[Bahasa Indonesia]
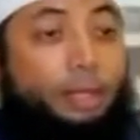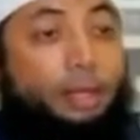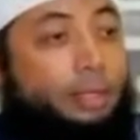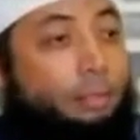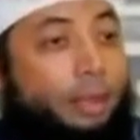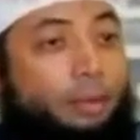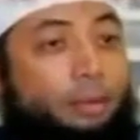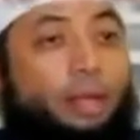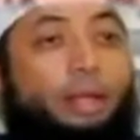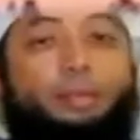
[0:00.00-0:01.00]
Ini yang
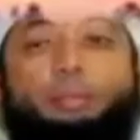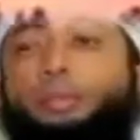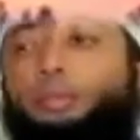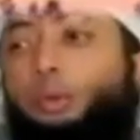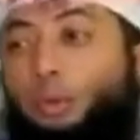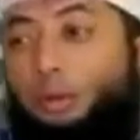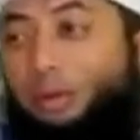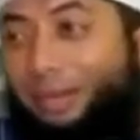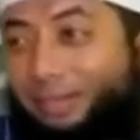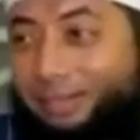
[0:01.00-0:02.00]
disampaikan oleh antum itu tuh
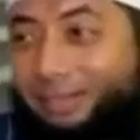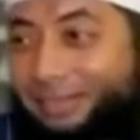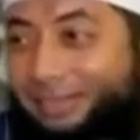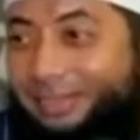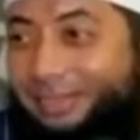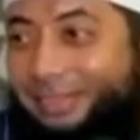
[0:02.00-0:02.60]
khurafat.